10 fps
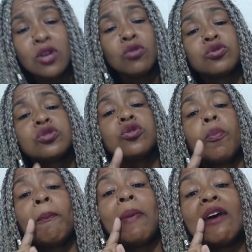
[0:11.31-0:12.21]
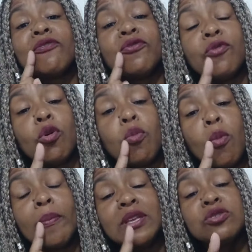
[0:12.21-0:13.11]
o seu pavor, o
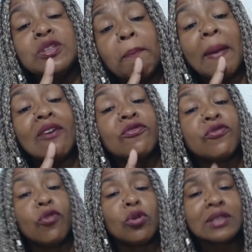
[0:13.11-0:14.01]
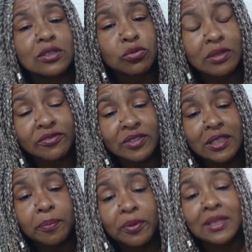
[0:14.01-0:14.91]
momento de pavor na tua
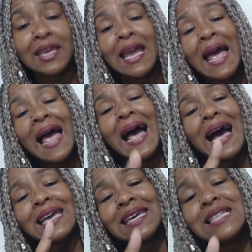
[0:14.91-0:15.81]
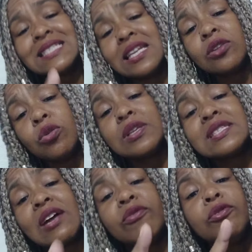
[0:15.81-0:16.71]
vida, porque aqueles credores
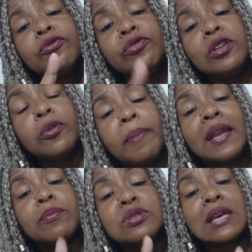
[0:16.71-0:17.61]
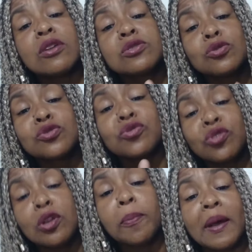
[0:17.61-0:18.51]
estavam vindo para buscar os seus
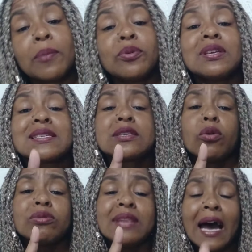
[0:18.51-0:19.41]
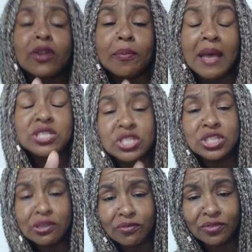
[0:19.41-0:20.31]
filhos para poder saldar uma
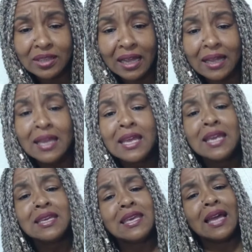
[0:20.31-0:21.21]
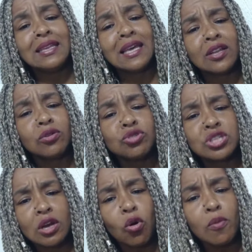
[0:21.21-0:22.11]
dívida que ali ela não
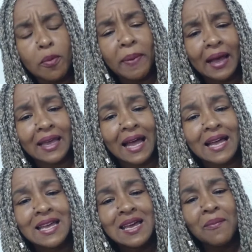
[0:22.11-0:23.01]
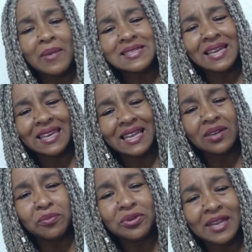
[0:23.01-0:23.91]
tinha como pagar. Mas
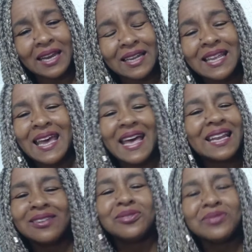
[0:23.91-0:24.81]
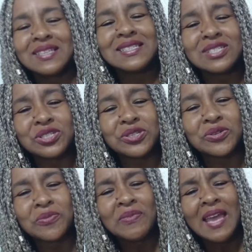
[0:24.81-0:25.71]
aquela mulher, ela não
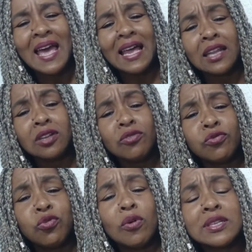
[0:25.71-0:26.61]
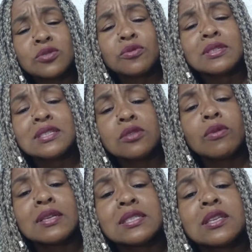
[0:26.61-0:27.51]
desistiu. Ela levou a sua
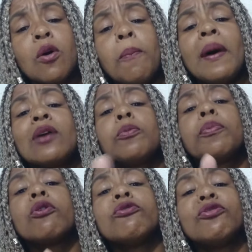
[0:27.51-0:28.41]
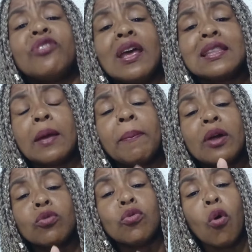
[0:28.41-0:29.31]
situação para o profeta,
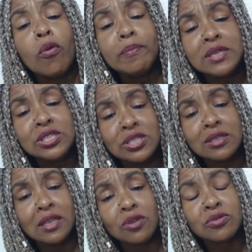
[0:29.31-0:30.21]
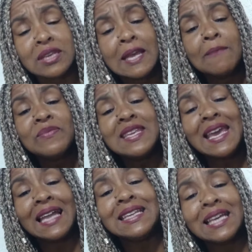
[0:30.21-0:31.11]
para o homem de Deus,
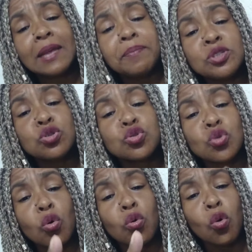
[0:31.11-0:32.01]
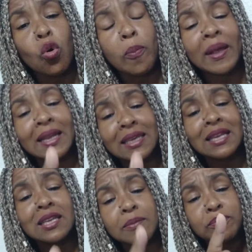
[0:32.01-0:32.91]
e ali ela pediu socorro para
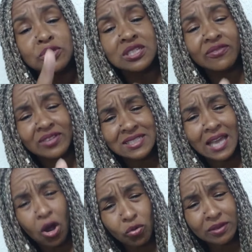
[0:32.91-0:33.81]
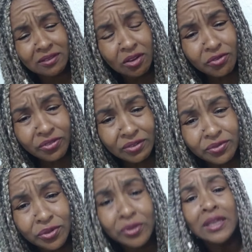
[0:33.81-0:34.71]
aquele que podia fazer algo em teu
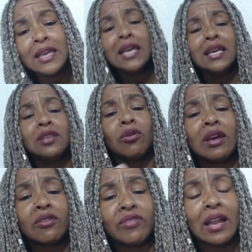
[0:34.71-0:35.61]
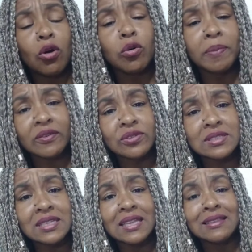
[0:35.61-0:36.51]
favor. Então eu quero falar algo para
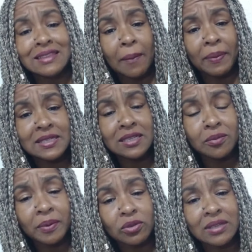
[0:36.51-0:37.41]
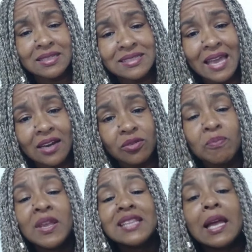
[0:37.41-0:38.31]
você. Tá passando pelo
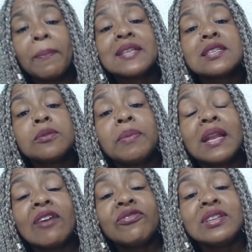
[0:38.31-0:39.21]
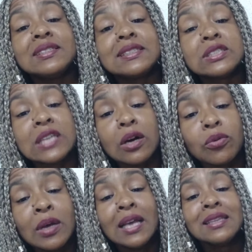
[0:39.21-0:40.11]
deserto, tá passando pela
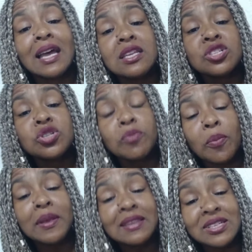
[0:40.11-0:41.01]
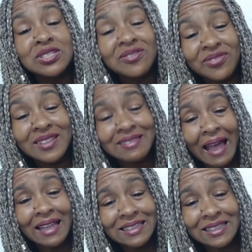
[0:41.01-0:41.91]
aflição, tá neste momento
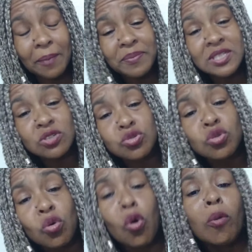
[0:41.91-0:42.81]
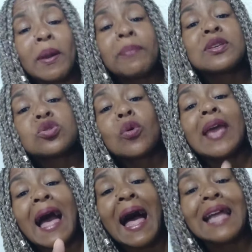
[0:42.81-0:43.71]
endividada, tá pedindo socorro para pessoa
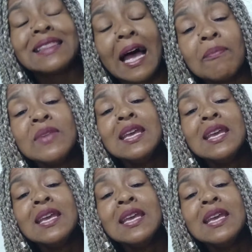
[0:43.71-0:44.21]
errada.